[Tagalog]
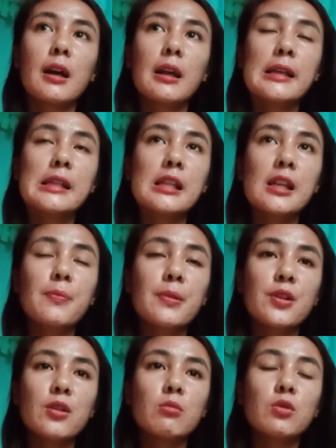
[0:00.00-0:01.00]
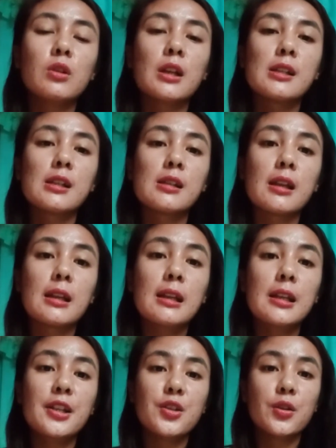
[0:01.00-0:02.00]
Isipin nyo muna sa
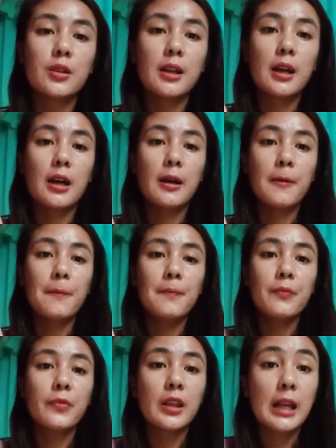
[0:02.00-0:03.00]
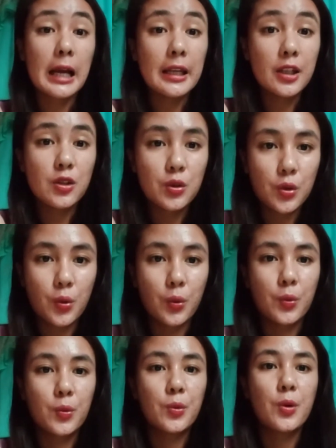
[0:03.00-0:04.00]
sarili nyo na kaya nyo to.
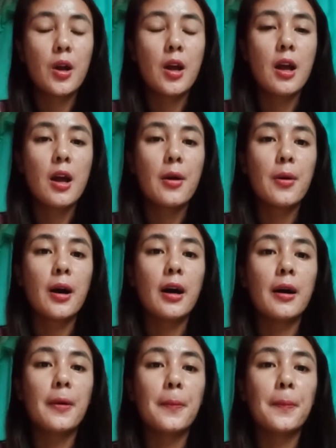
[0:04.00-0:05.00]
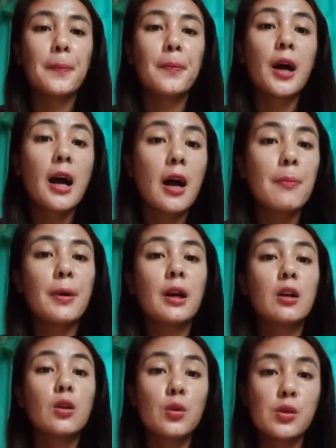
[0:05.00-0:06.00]
Um,
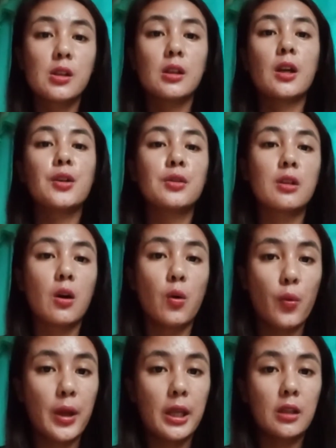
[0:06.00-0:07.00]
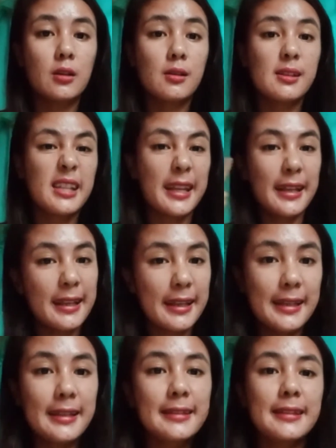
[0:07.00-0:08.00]
makakapag-lose kayo ng weight. Sink
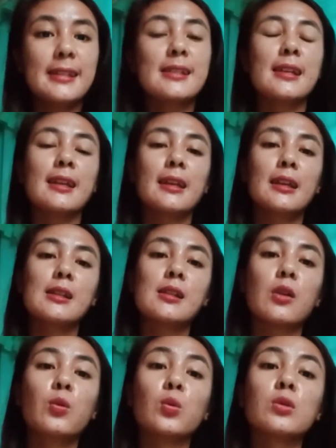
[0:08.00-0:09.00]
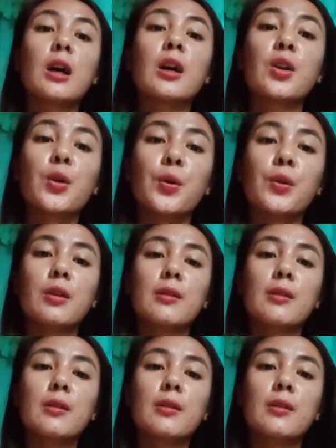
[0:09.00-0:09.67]
in, isink in sa utak yon